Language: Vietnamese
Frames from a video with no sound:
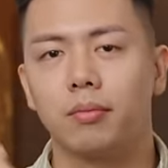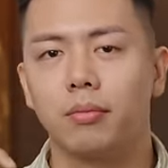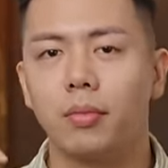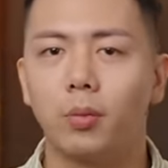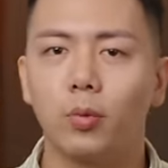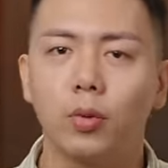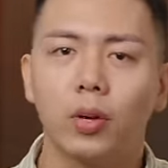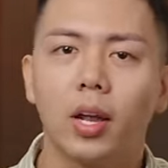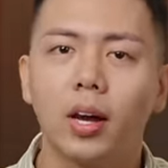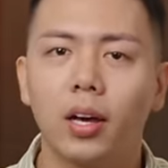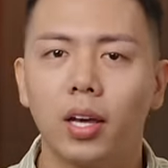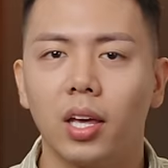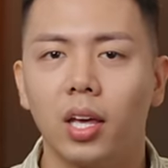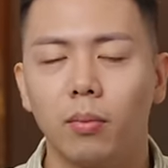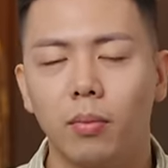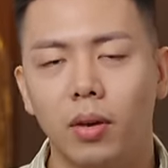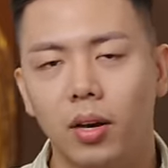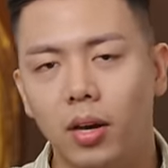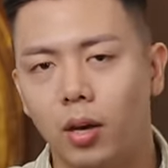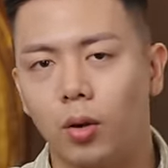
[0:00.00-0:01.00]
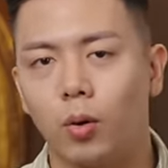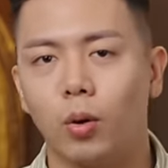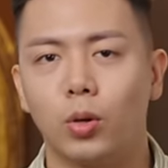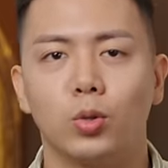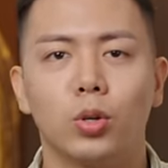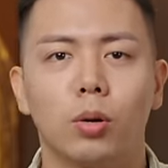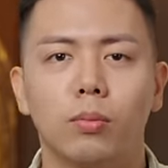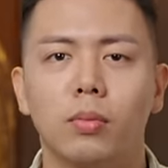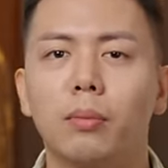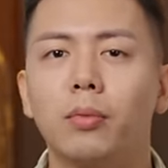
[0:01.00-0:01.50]
bấm nút đăng ký bên cạnh của
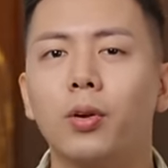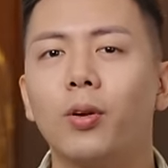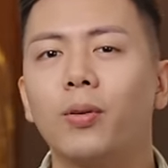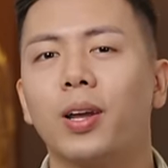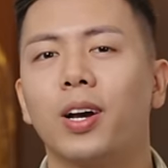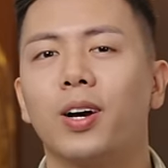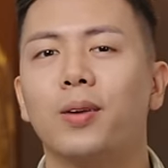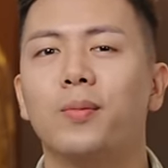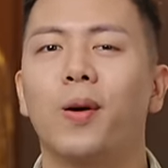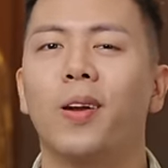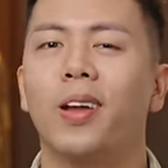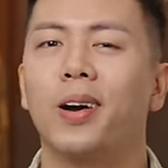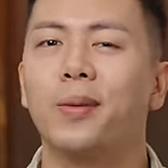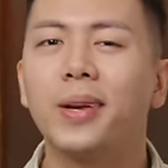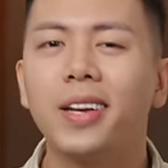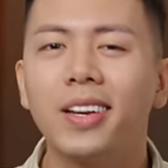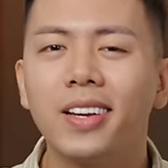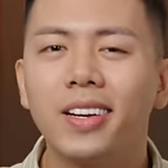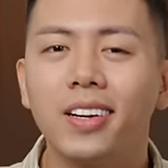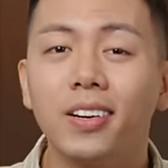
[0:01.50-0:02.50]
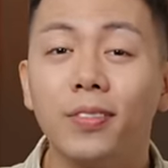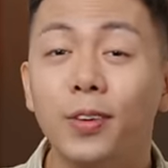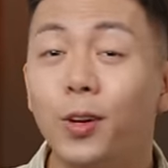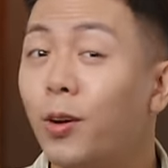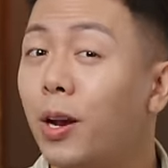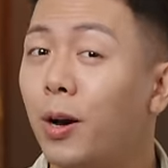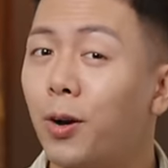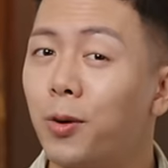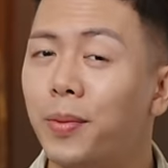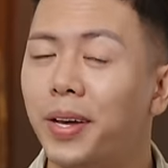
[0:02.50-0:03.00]
chuông bấm nút để không bỏ lỡ bất cứ
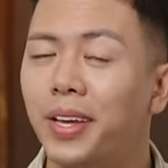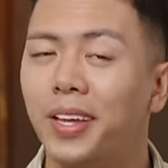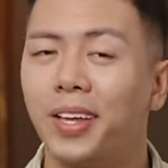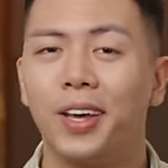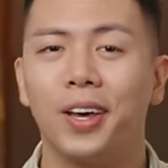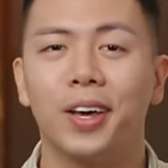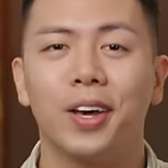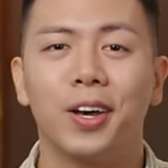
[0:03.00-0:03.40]
video nào của mình